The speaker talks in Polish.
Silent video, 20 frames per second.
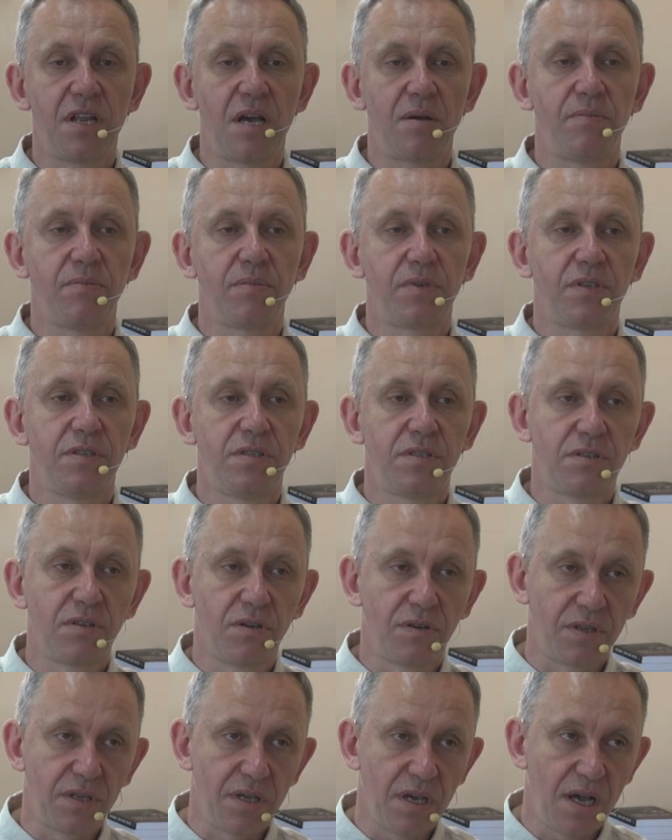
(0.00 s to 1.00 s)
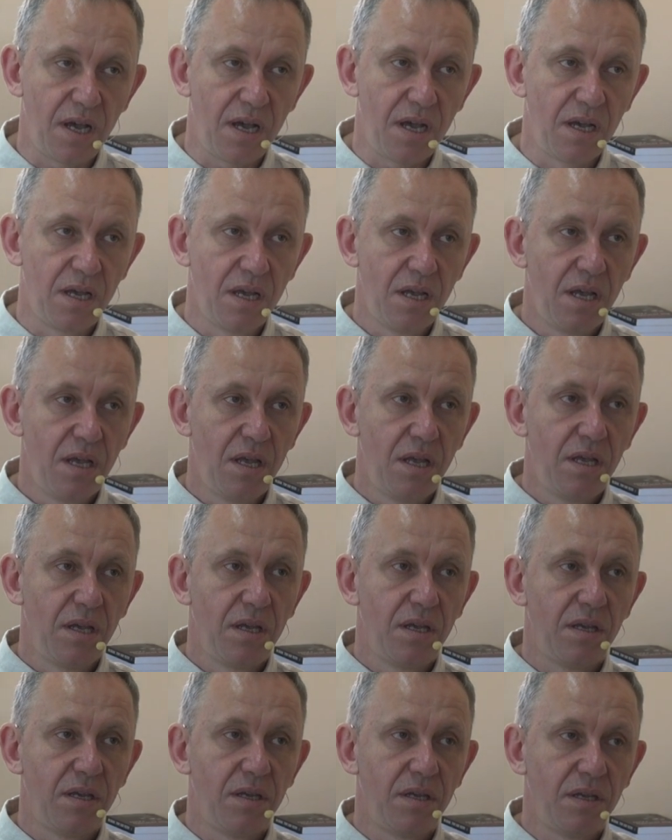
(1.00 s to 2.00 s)
nam historia,
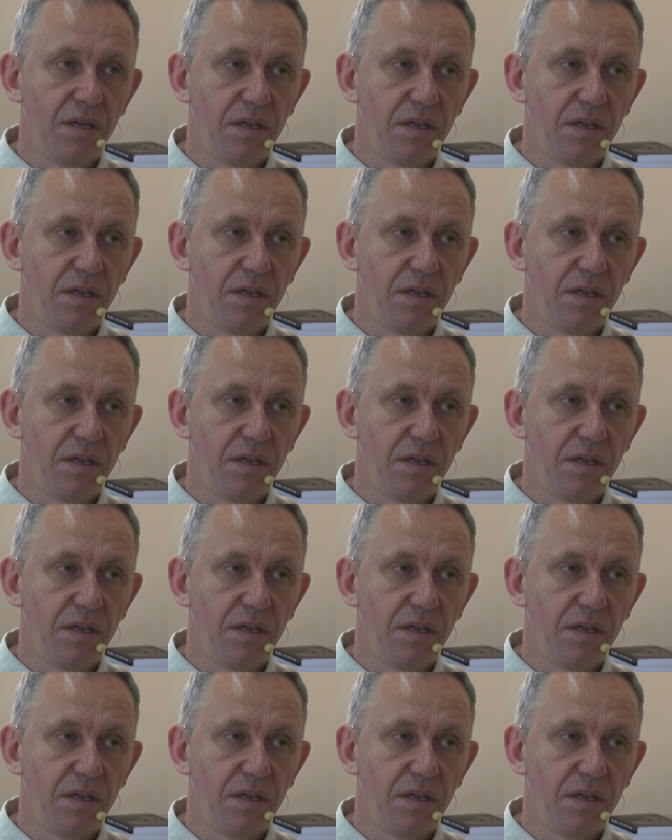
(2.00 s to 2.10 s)
e,